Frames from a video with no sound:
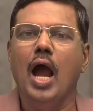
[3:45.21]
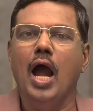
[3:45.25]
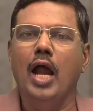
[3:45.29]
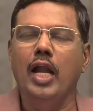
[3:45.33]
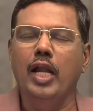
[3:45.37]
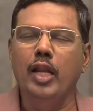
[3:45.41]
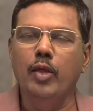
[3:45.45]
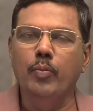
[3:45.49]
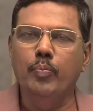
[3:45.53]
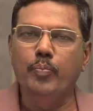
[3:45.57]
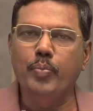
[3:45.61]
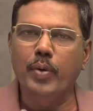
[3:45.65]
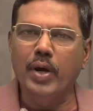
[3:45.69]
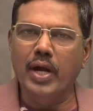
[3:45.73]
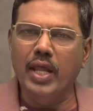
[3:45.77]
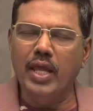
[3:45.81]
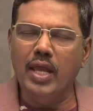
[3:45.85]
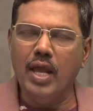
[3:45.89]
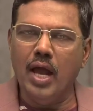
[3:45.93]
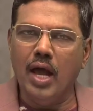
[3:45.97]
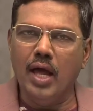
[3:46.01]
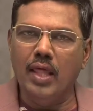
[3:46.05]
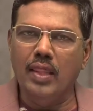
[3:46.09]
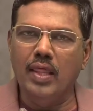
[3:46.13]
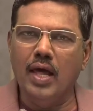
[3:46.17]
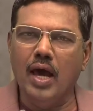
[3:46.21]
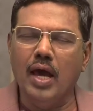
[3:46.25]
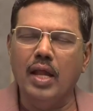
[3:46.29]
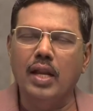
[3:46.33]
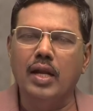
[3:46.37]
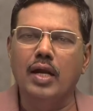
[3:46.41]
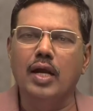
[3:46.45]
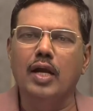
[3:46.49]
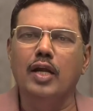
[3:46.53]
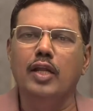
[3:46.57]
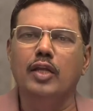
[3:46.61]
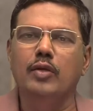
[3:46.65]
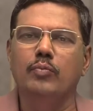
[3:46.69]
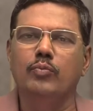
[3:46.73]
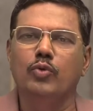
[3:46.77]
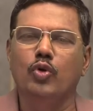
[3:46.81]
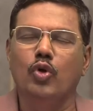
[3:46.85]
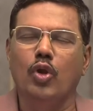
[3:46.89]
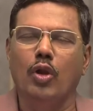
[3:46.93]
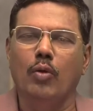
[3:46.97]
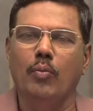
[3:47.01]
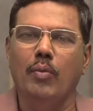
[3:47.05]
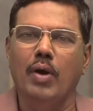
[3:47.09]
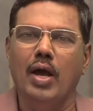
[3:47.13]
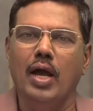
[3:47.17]
அடிப்படை ஆதாரங்களின்
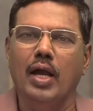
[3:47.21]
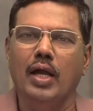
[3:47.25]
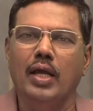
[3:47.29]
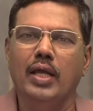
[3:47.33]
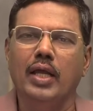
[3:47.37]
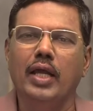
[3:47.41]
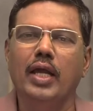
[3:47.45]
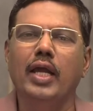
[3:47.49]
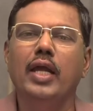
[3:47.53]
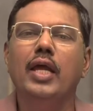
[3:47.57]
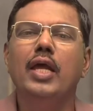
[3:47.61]
மூலமாக